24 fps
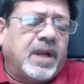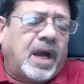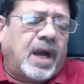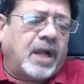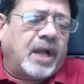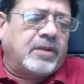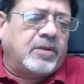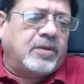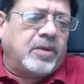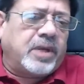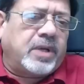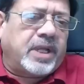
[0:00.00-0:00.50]

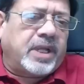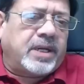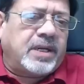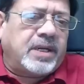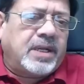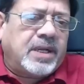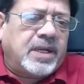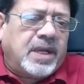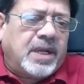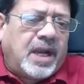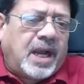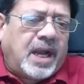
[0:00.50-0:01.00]
அத்துடன்
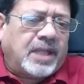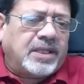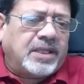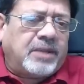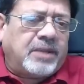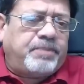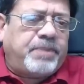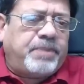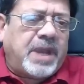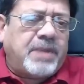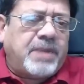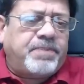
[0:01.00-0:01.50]

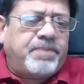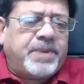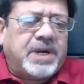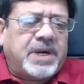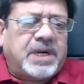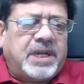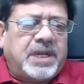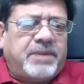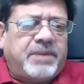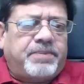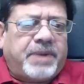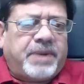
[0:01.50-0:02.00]
அந்த
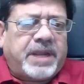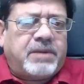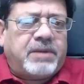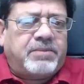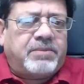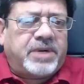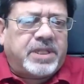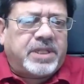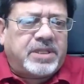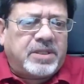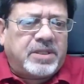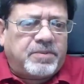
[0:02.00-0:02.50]
பேப்பர்களை
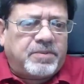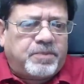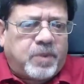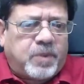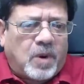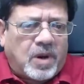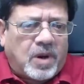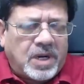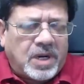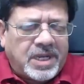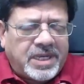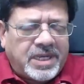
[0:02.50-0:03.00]
பயன்படுத்தி
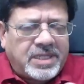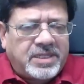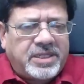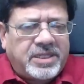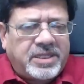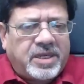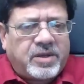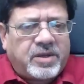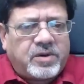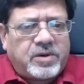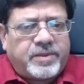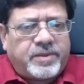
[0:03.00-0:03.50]
போலி
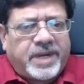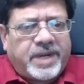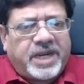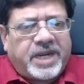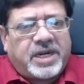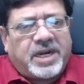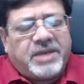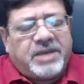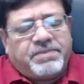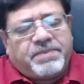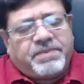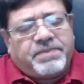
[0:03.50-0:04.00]
இந்திய
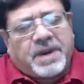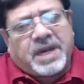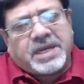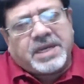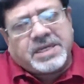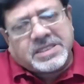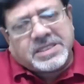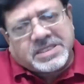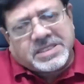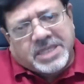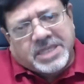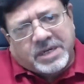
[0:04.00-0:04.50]
ரூபாய்களை
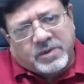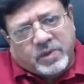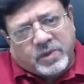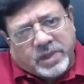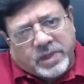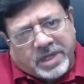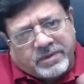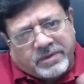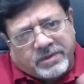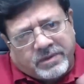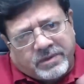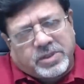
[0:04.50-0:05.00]
பாகிஸ்தான்
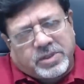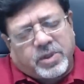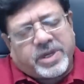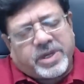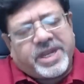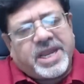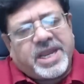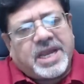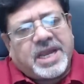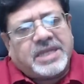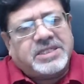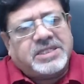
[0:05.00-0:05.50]

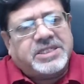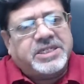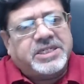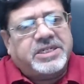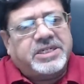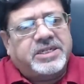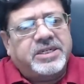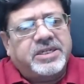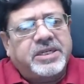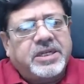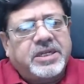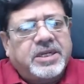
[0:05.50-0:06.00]
உளவுத்துறையை
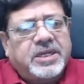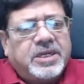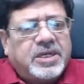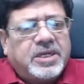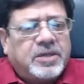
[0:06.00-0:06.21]
அச்சிட்டு